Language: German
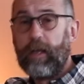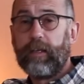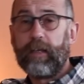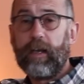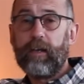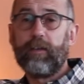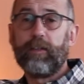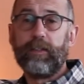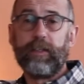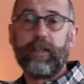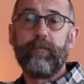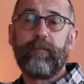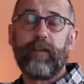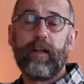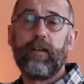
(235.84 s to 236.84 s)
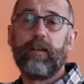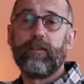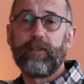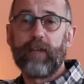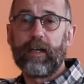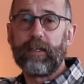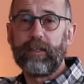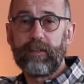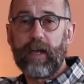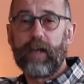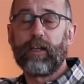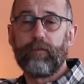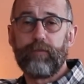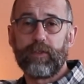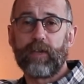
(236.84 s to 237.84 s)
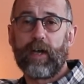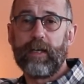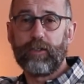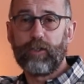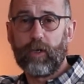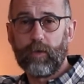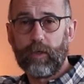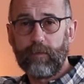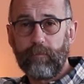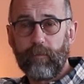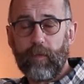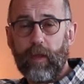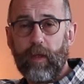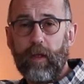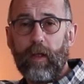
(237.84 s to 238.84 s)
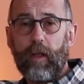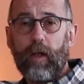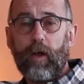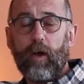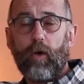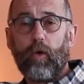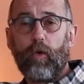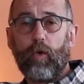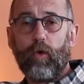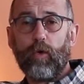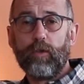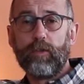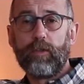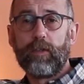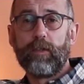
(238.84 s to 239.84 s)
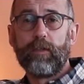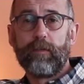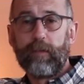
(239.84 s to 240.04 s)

Ja, in dem Fall sage ich danke fürs Reinschauen und